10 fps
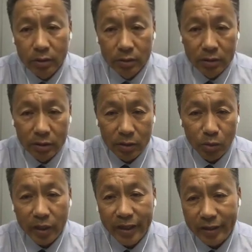呃，
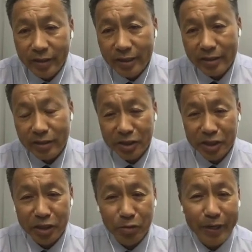我肯定在这儿
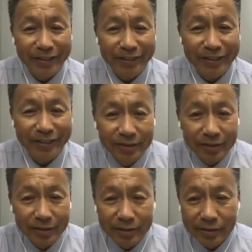是一个外人，
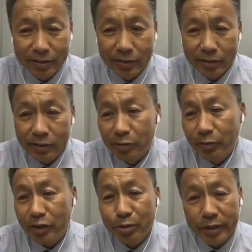嗯，是你
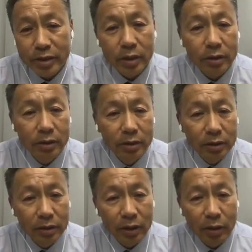们的学生，
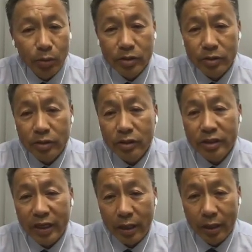呃，我只是是
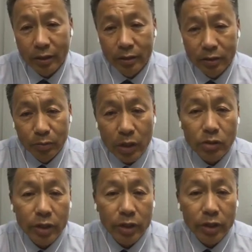想抛
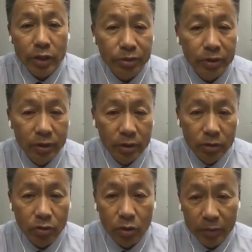砖引玉，
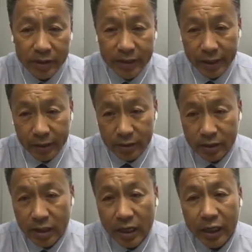用我们在
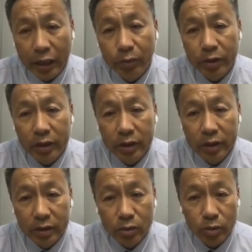其他领域
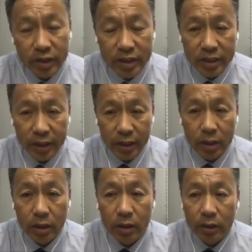做的一些
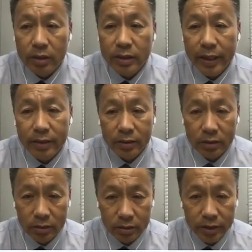可能在
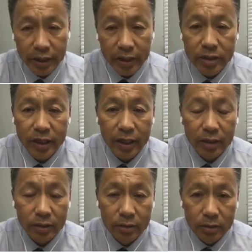前列
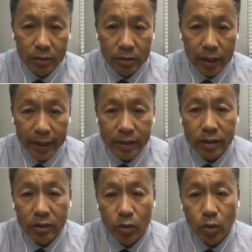腺癌
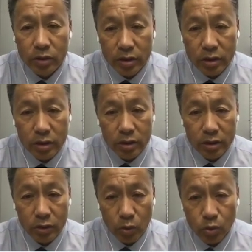症或者是
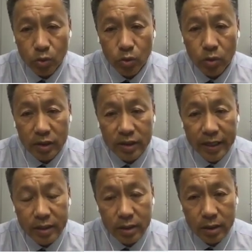手术或者
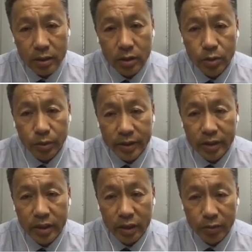再生医学这
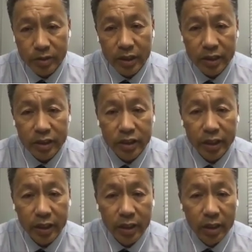些领域上的一
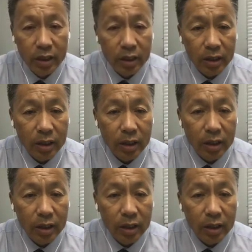些。啊，
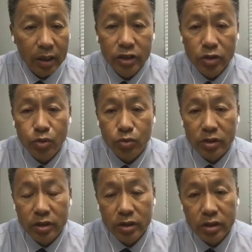一些基础
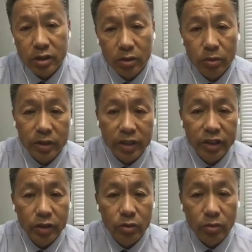知识或者
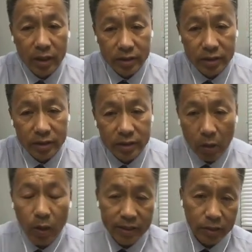应用啊，这个转
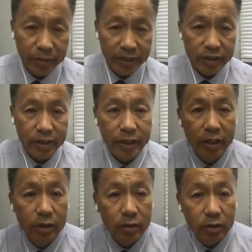化上面一些
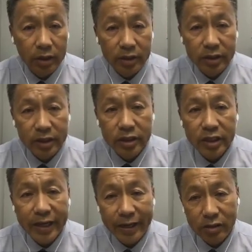呃一些
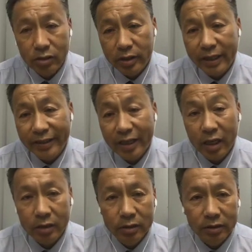经验给大
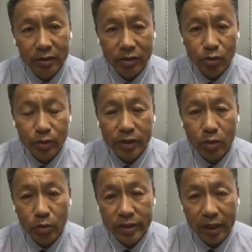家呃说一些
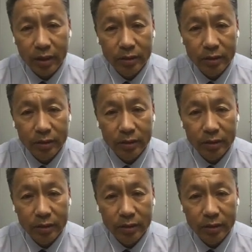共享，